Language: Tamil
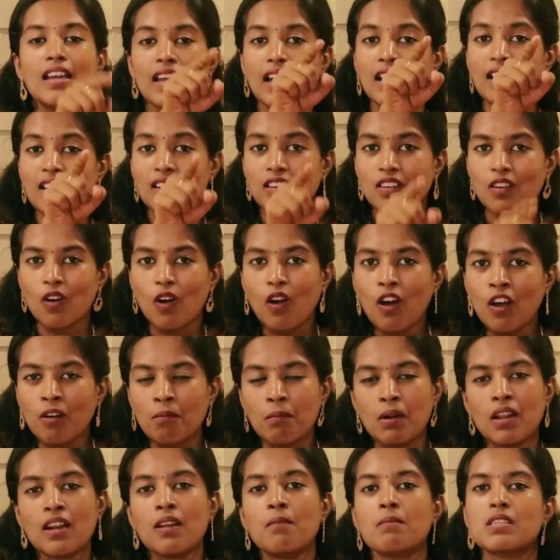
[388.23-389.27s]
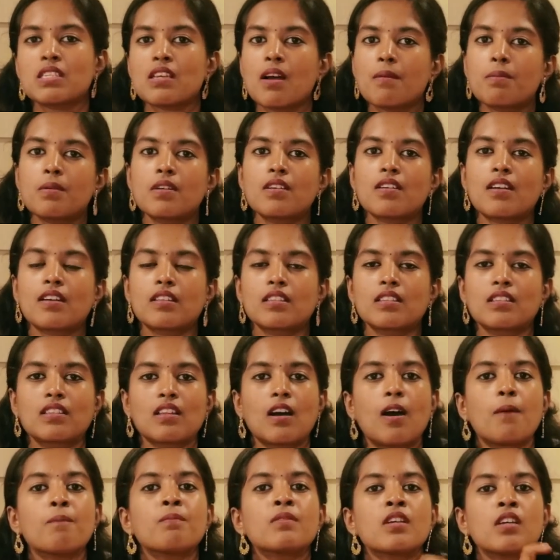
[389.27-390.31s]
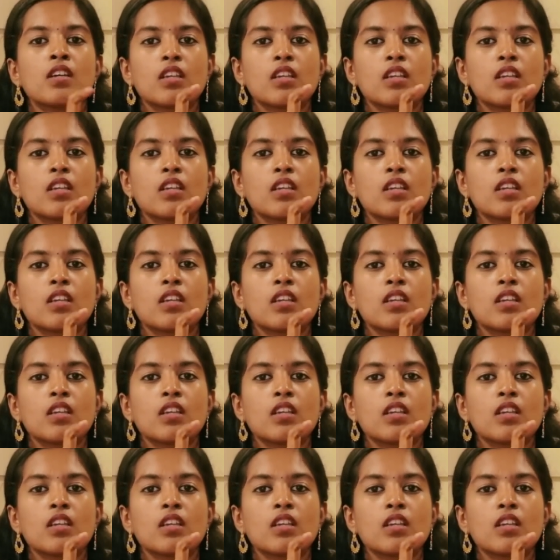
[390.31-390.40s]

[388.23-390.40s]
ஏன்னா நார்மலாக நம்ம சாப்பிட்டுட்டு இருக்கிறது தான்